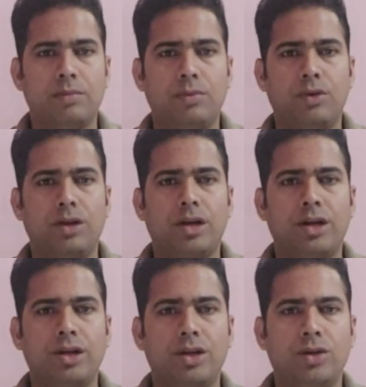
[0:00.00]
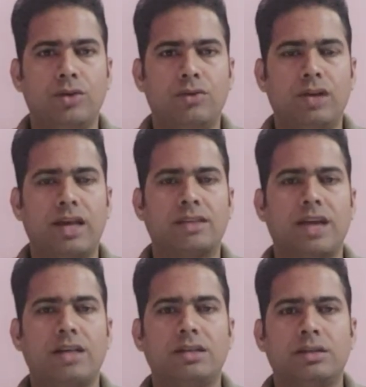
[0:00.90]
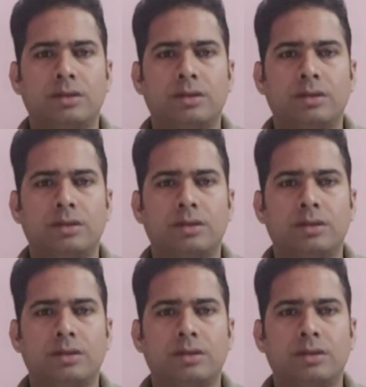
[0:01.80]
पूरी कंटिन्यू फुल एक्सरसाइज